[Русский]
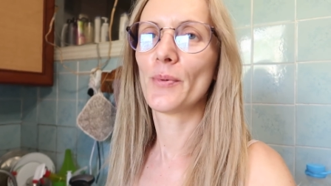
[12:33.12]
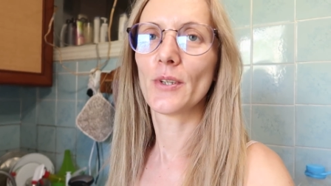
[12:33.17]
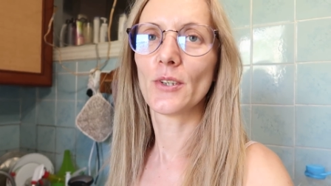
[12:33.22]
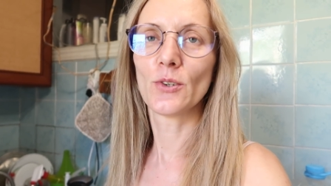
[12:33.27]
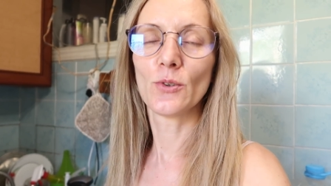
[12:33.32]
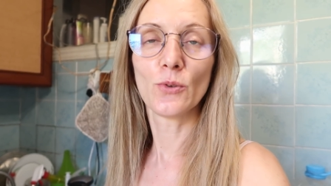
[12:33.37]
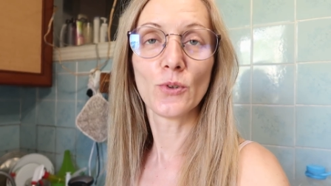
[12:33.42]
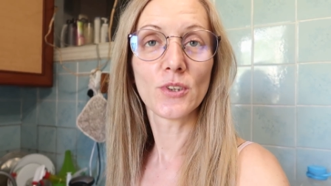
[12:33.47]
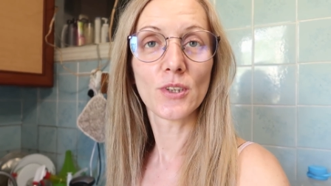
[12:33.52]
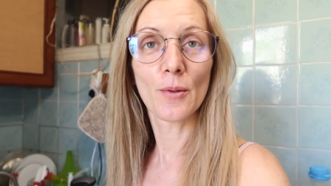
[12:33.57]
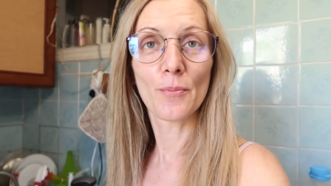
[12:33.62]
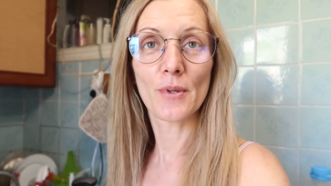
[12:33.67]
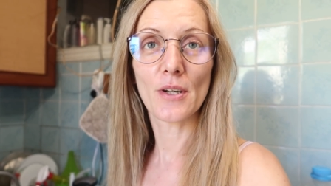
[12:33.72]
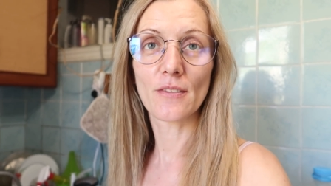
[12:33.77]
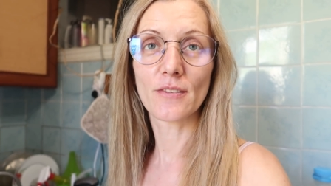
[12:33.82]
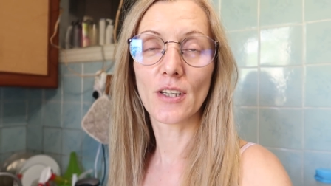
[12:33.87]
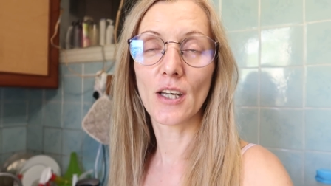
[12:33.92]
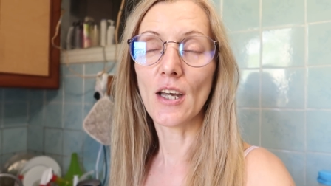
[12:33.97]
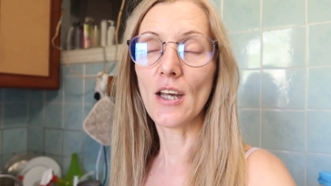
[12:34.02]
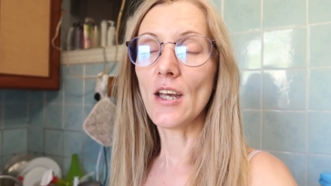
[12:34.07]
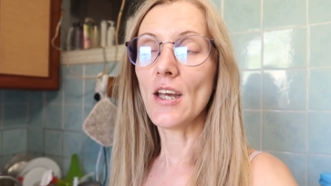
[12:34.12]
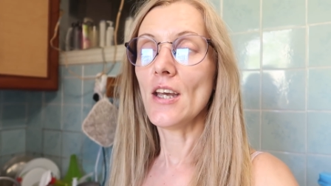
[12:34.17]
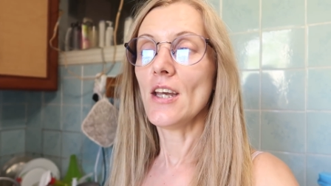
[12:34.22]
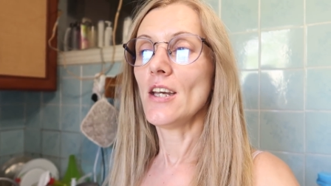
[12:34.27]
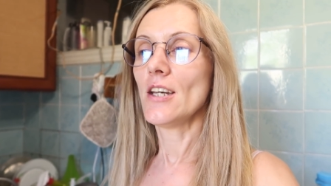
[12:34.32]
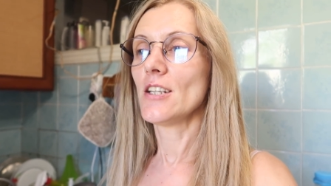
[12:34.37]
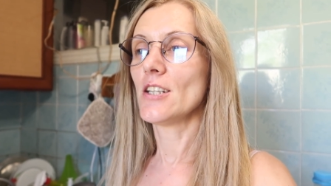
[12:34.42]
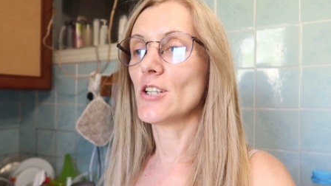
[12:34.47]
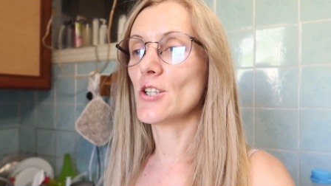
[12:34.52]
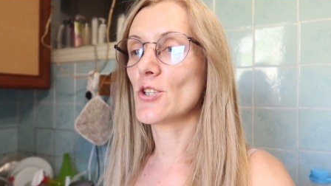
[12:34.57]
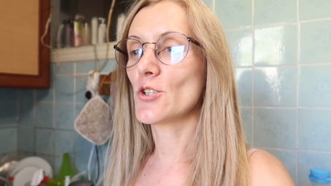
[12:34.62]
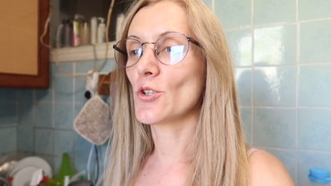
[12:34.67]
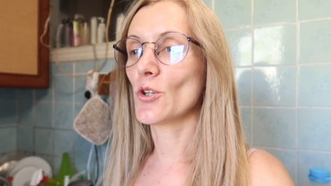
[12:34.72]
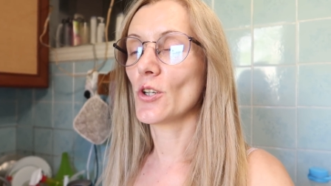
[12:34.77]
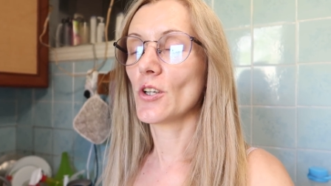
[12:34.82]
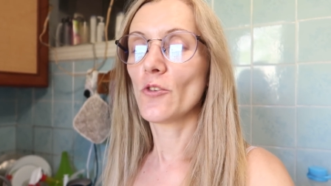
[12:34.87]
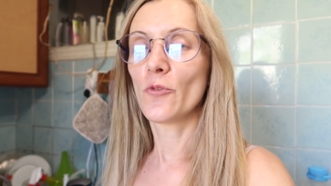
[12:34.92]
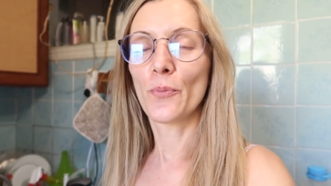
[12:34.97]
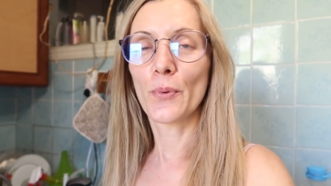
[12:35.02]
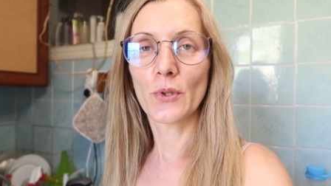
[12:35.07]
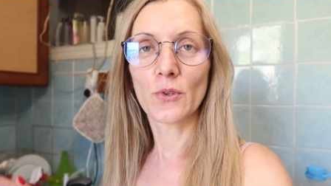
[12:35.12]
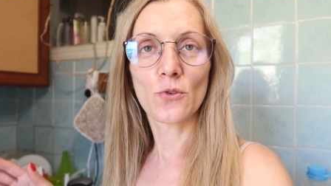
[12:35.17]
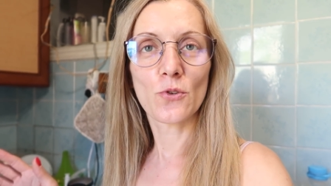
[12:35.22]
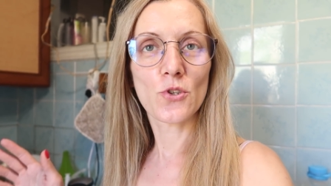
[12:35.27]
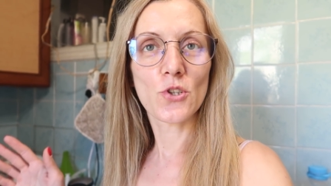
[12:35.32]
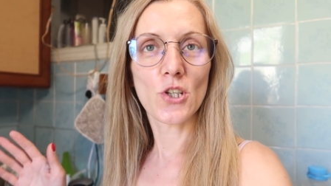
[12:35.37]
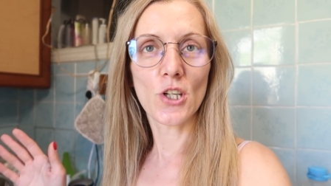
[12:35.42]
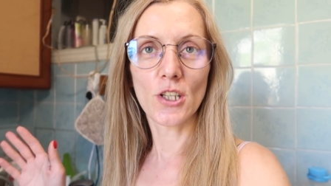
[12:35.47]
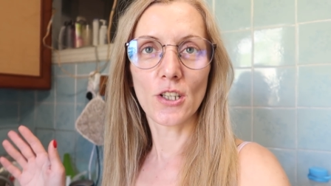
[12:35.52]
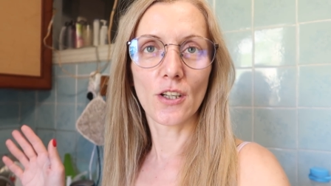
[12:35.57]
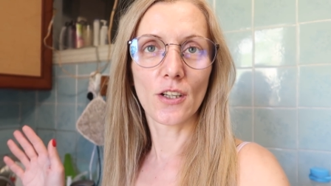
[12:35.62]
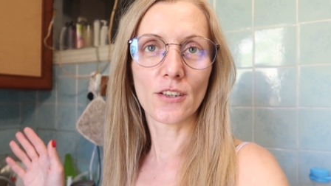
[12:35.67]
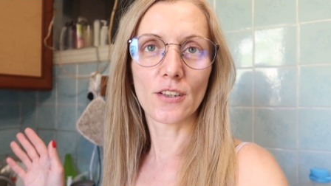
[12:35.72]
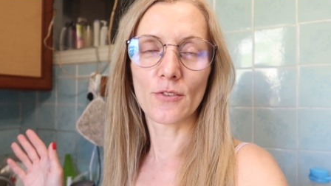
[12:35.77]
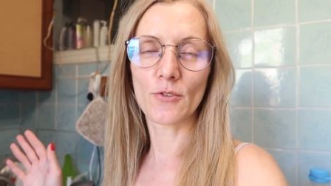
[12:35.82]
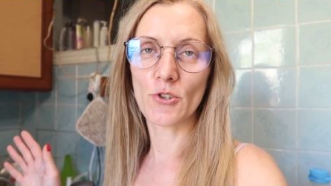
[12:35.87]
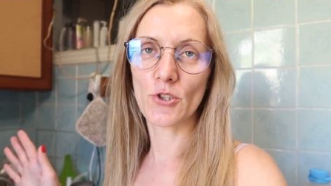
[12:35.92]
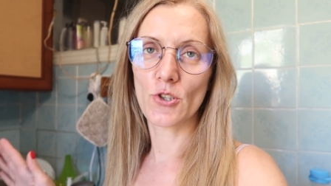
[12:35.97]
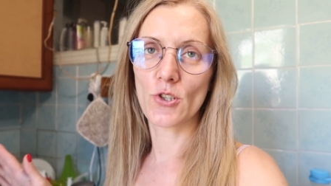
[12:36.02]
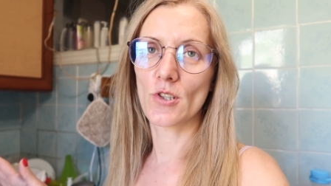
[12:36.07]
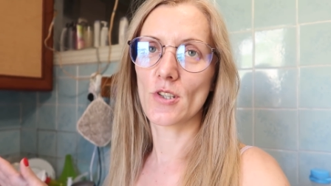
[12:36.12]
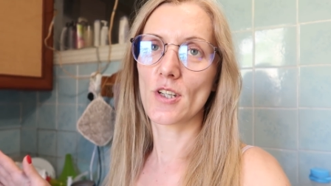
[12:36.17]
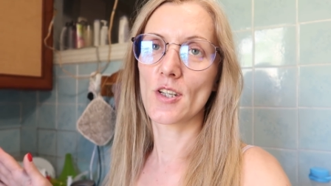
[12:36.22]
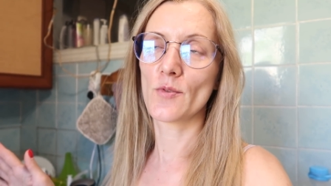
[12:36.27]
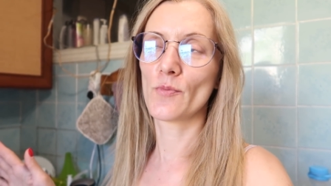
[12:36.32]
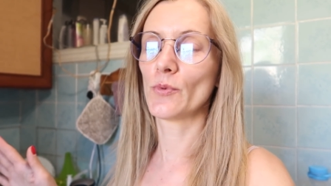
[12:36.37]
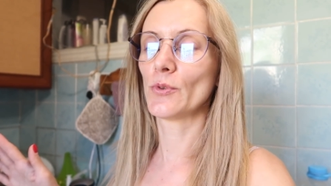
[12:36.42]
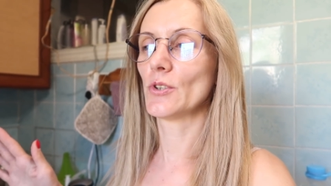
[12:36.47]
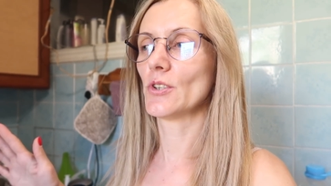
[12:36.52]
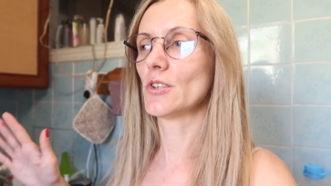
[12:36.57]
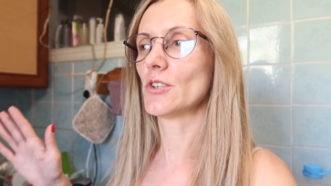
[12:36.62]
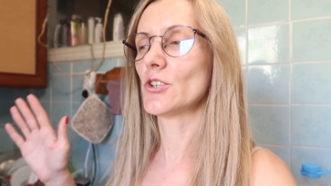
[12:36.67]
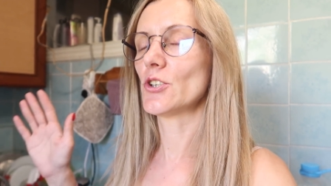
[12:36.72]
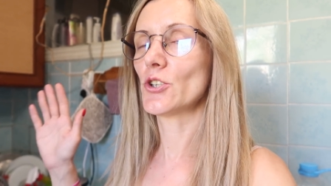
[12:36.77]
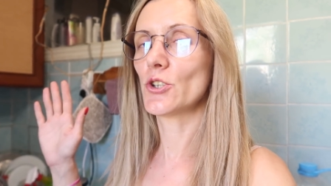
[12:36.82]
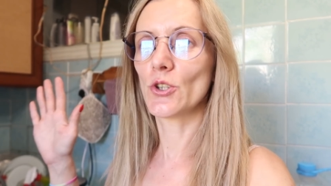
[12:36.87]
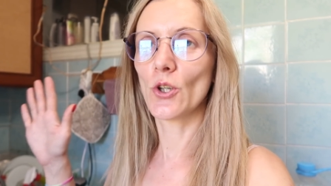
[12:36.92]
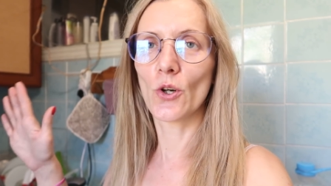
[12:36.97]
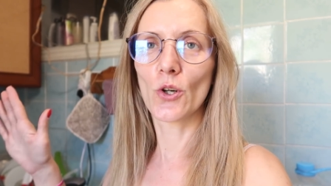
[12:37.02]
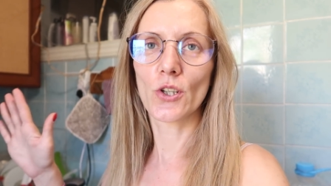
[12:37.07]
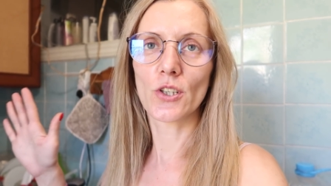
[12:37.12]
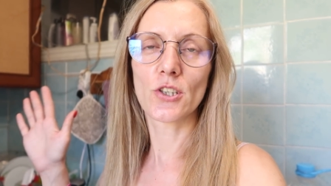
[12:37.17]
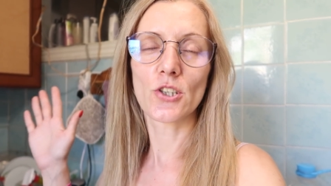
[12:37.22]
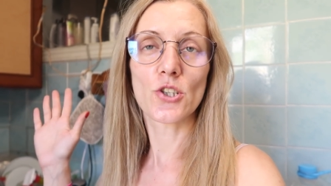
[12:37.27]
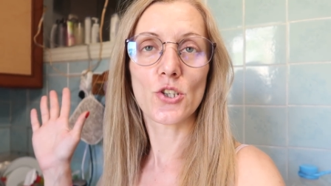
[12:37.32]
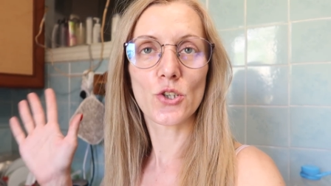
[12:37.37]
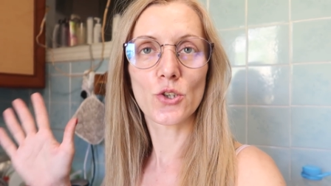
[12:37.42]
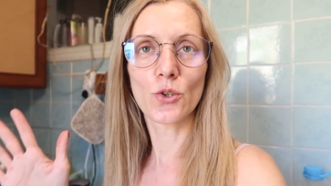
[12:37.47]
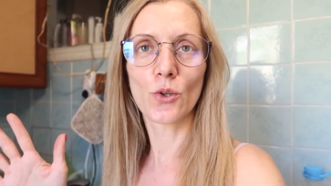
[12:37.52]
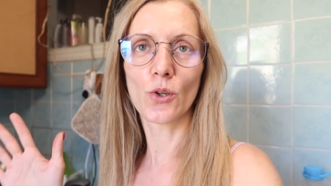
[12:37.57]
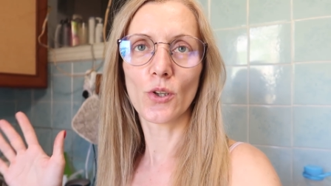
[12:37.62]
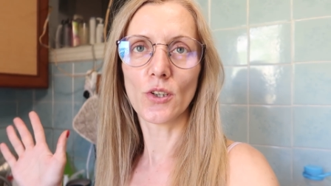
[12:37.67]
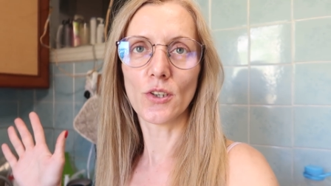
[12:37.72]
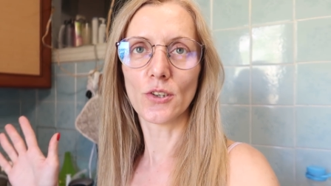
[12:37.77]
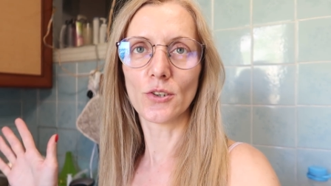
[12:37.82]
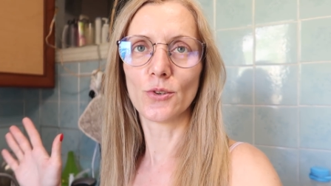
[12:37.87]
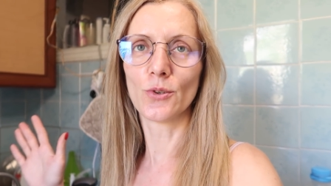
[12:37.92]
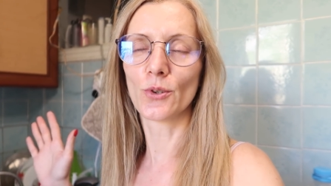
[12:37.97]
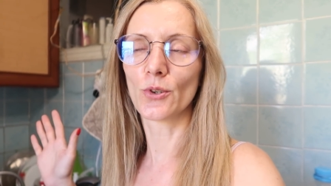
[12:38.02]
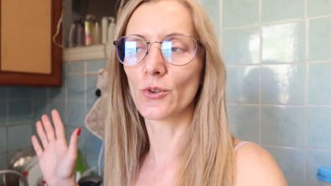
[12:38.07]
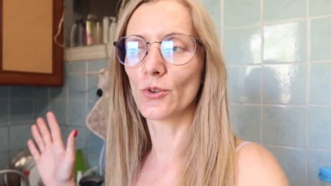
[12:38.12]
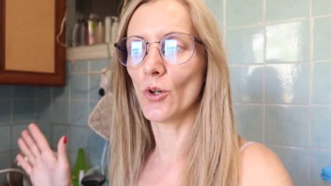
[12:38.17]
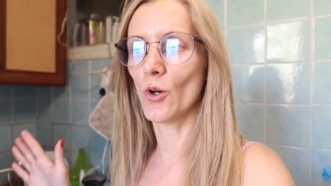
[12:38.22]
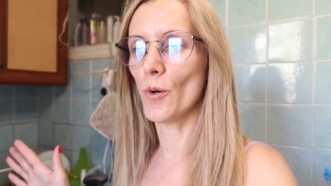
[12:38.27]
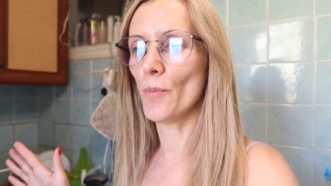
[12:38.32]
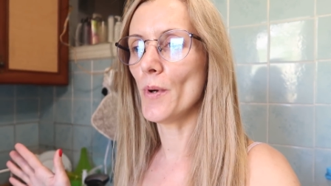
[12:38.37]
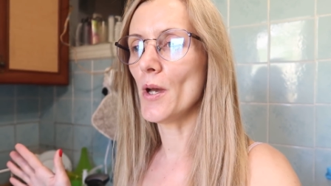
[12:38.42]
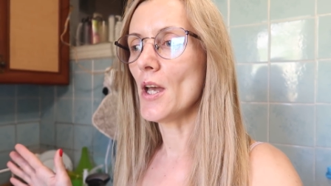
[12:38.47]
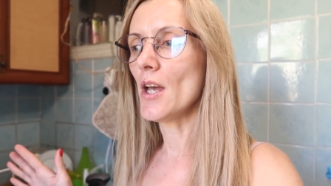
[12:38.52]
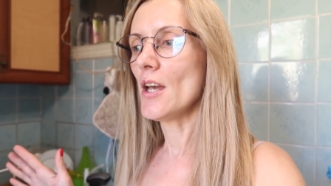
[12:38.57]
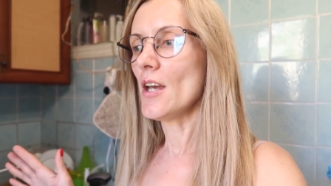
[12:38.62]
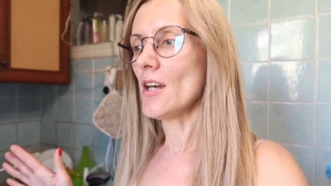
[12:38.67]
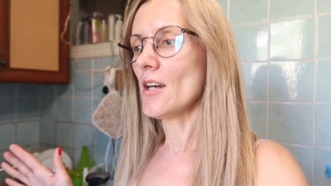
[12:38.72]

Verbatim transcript: придут. Я, правда, еще и в предвкушении от того, что здесь будет черти что и дурдом,